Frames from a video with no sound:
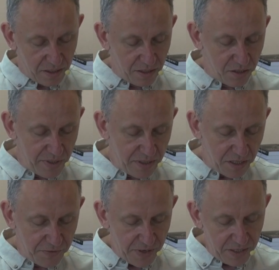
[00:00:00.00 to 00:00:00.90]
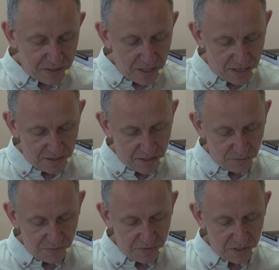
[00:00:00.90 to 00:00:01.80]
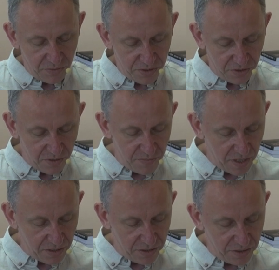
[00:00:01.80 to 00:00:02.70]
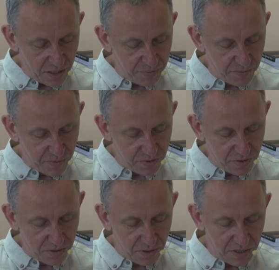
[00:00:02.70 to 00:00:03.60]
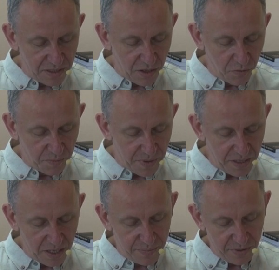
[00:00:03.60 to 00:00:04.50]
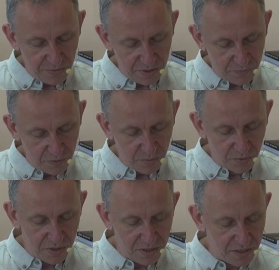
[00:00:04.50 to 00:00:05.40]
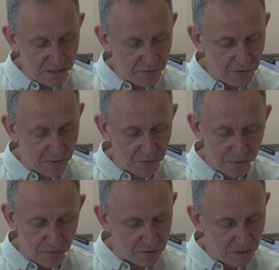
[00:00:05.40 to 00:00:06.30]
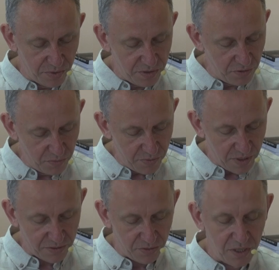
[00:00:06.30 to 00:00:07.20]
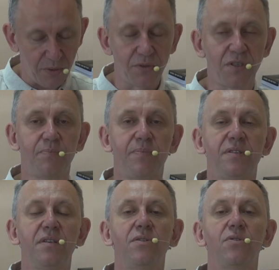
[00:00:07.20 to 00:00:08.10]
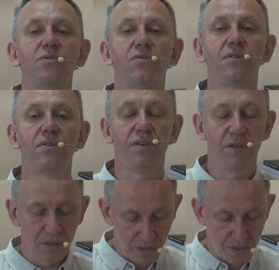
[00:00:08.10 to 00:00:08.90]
Kiedy komendant Felix Landau dowiedział się o tym, jak Ginter przy pomocy stolarza Hautmana reperuje swój budżet, zdenerwował się mocno, bo nie lubił, jak coś działo się bez jego kontroli.